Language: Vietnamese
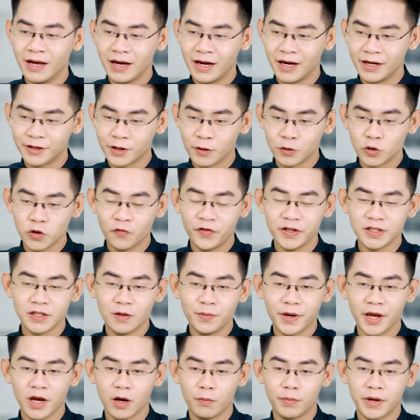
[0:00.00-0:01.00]
À, trong số phát
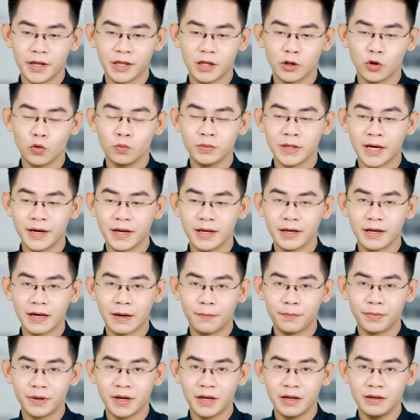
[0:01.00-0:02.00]
sóng ngày hôm nay thì chúng ta đề
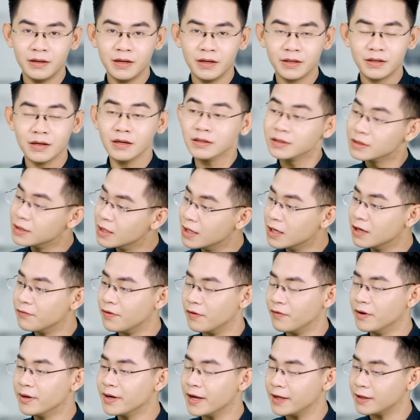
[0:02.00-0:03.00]
cập đến chất xơ
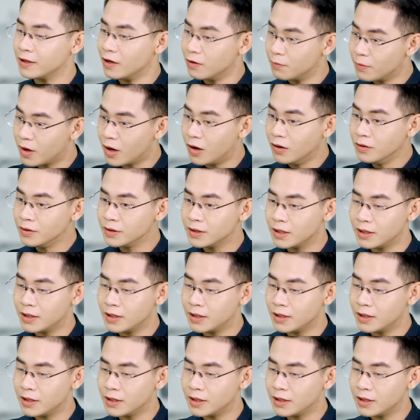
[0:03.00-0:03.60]
và vấn đề táo bón.